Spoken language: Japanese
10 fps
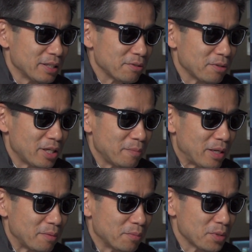それで
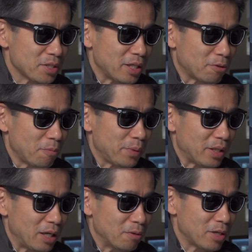今もうすでに
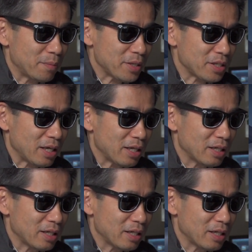コピーが終わりました。